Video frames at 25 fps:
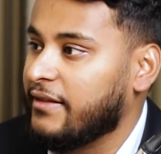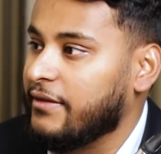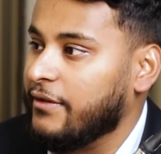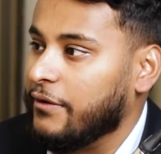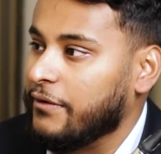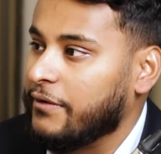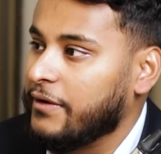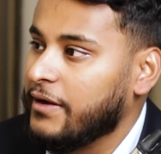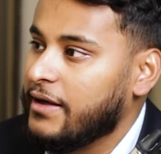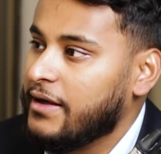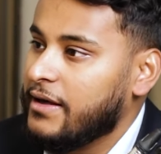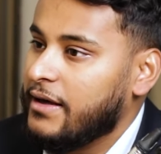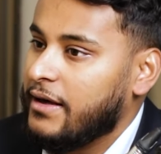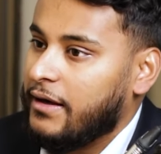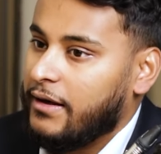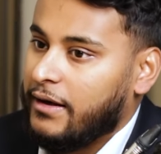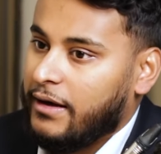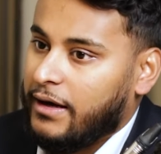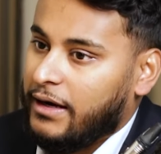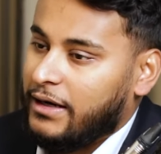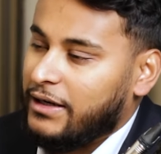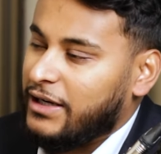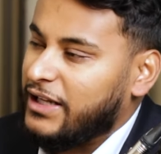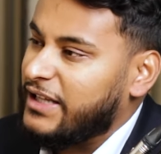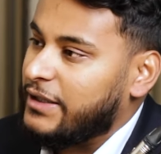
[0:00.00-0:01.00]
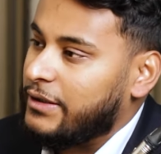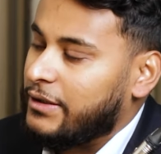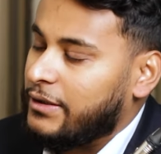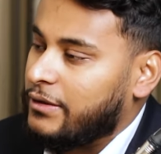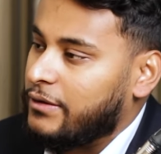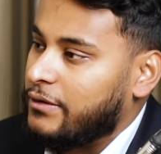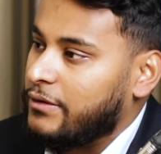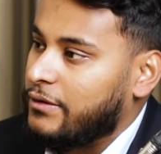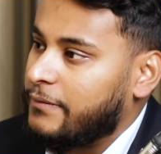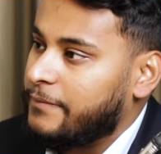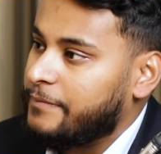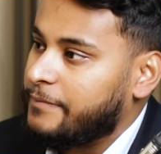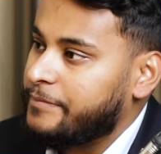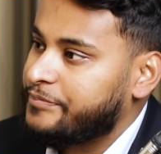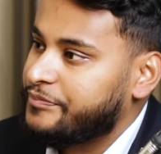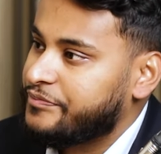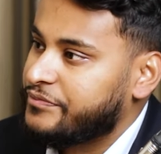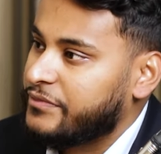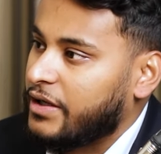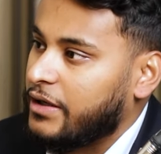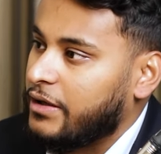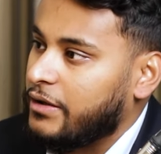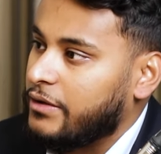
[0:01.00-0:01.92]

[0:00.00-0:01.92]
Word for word: Donc, faut qu'il quelqu'un qui le fasse à Montréal.